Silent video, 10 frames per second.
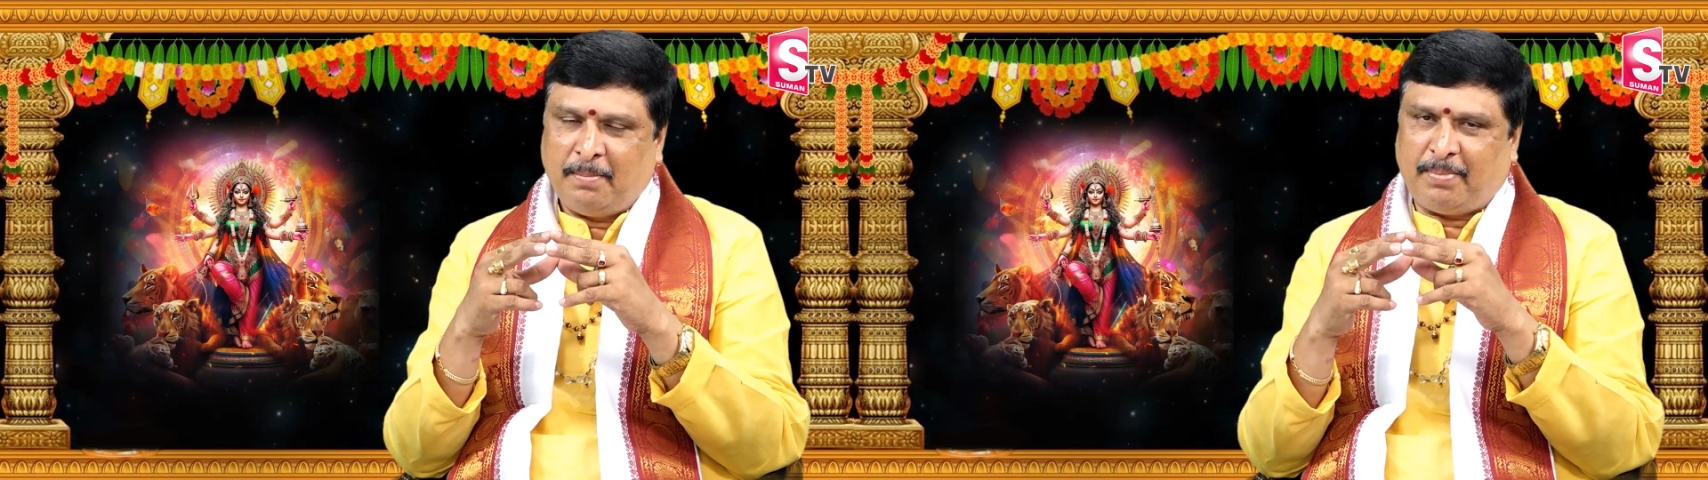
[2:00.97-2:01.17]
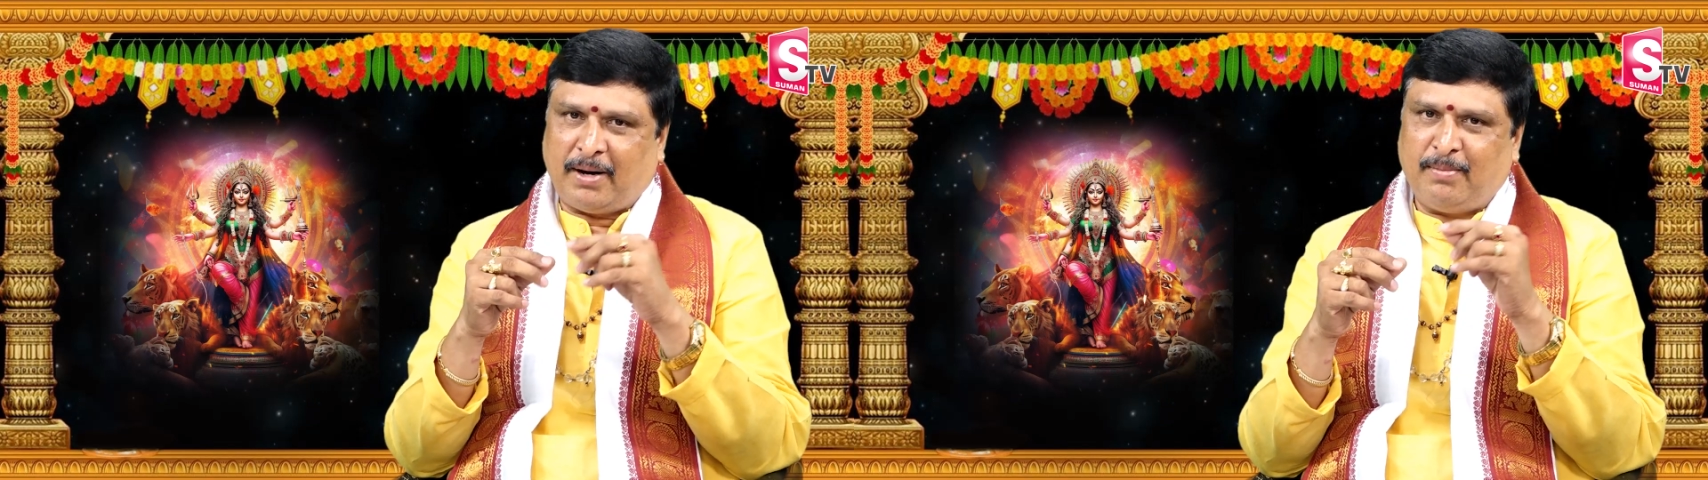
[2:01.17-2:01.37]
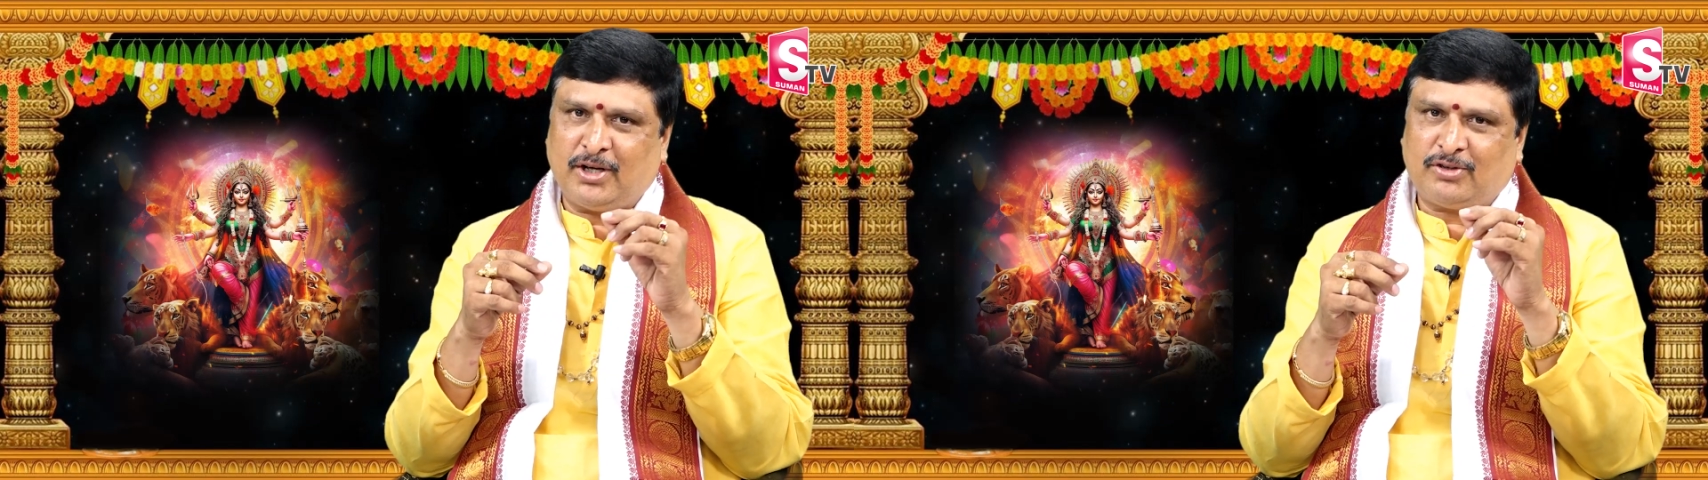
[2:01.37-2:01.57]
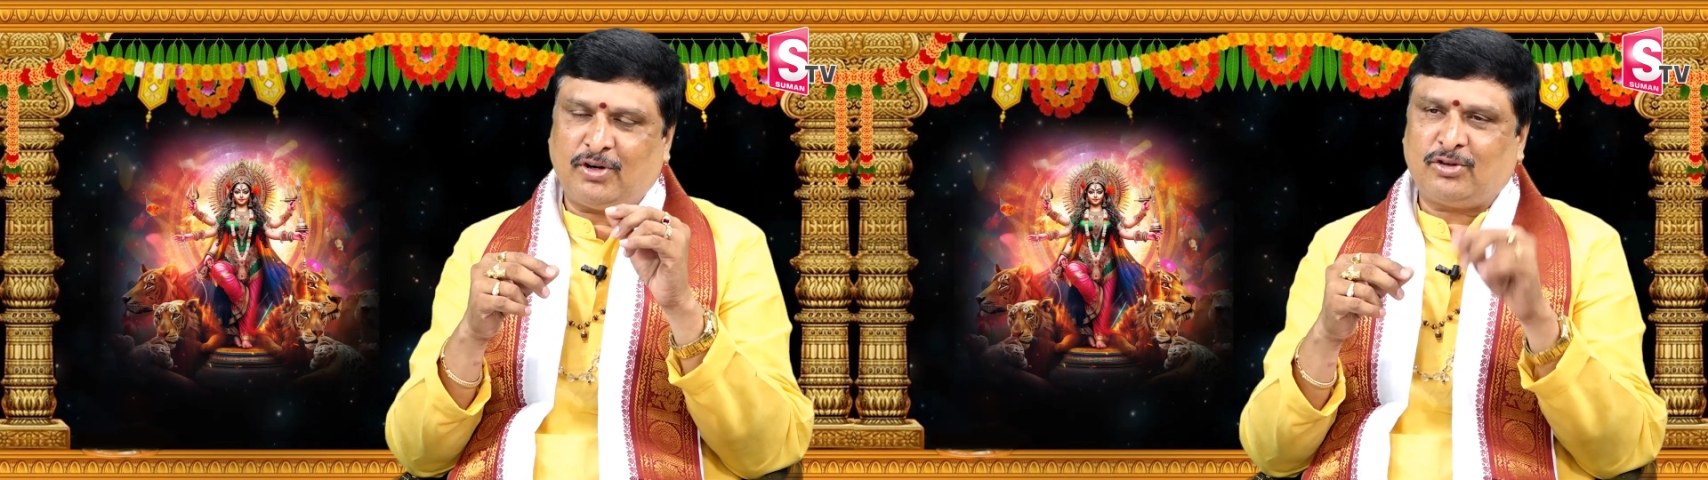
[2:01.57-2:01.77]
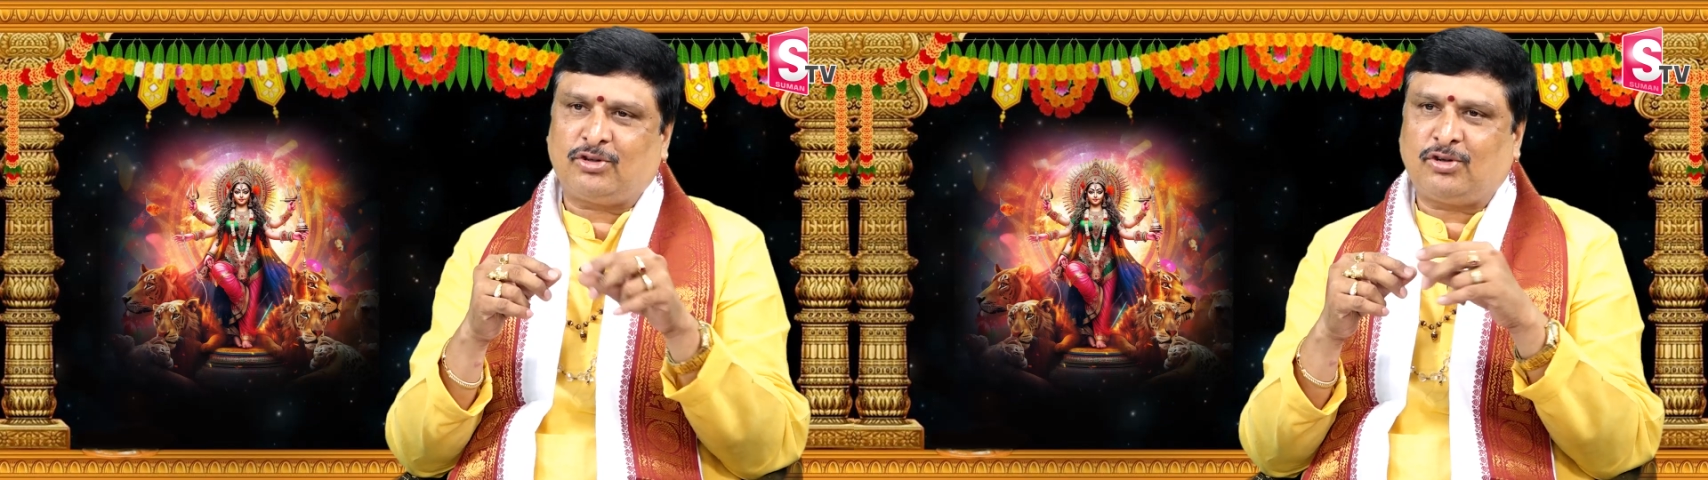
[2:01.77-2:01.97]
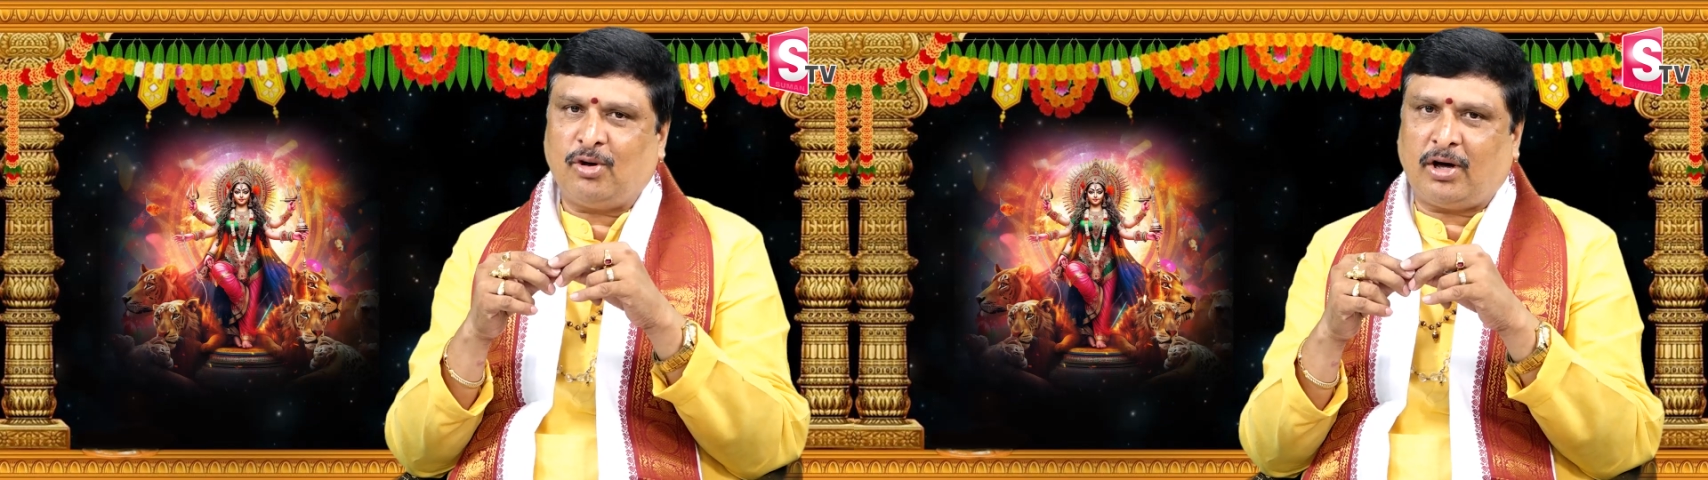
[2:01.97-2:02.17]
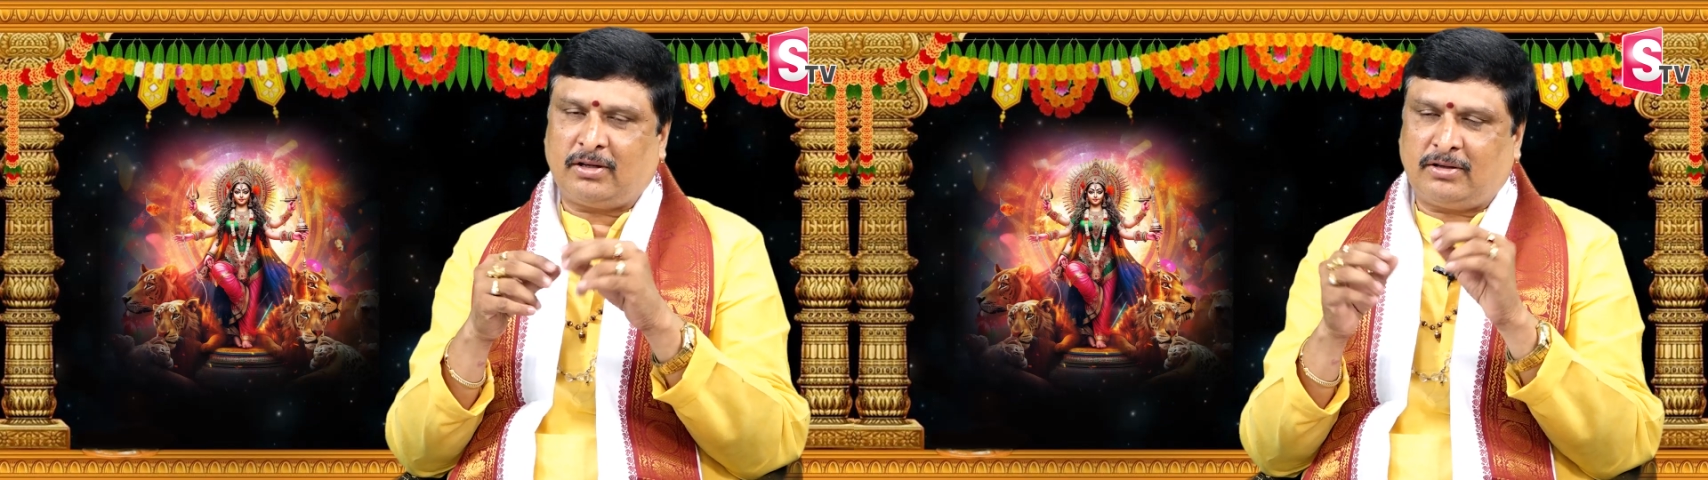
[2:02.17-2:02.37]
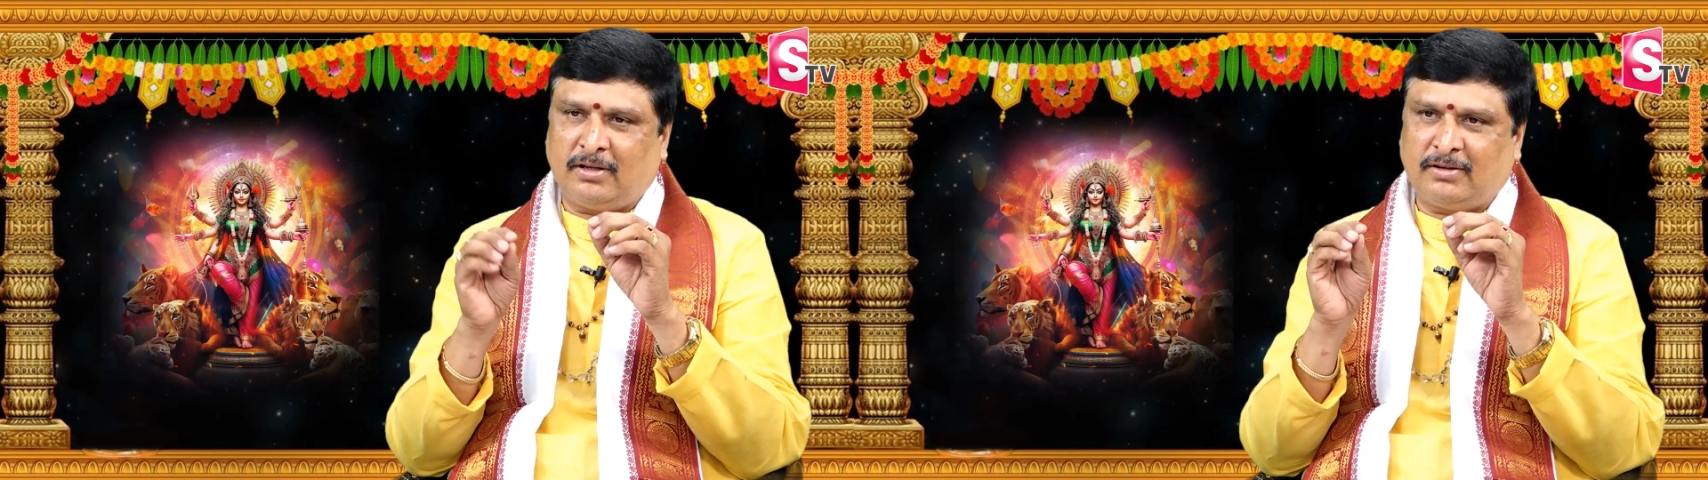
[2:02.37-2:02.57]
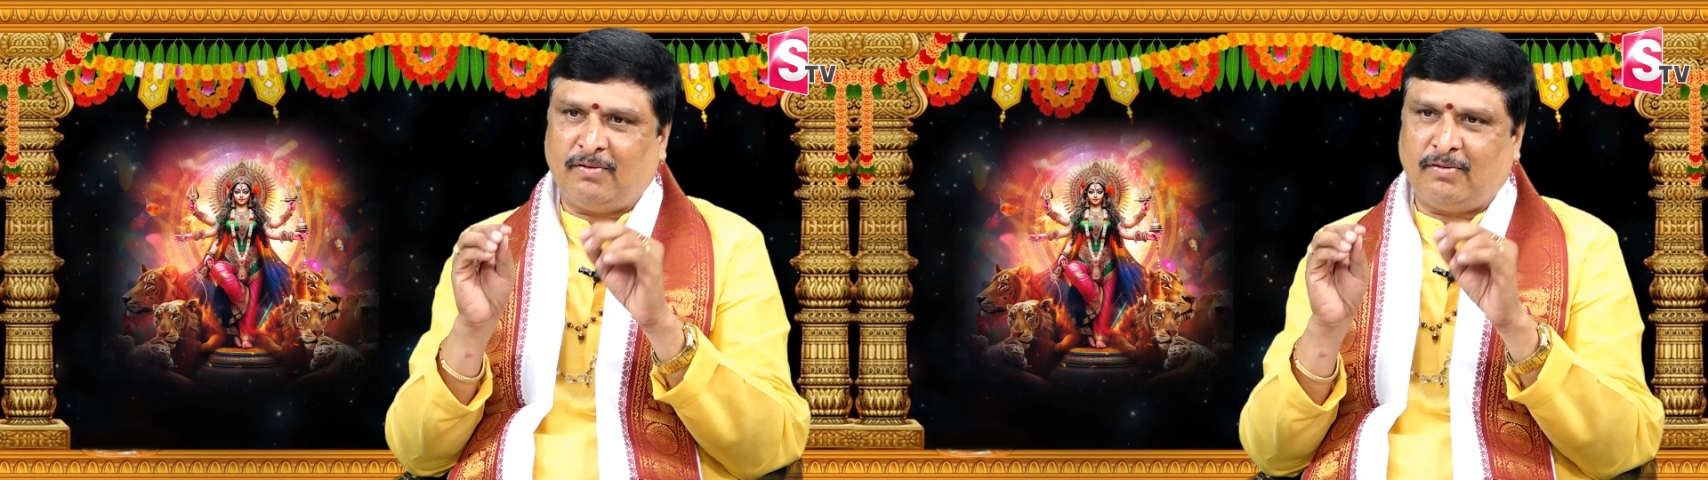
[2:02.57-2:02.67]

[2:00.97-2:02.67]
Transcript: పరమేశ్వరుని శిష్యులో అత్యంత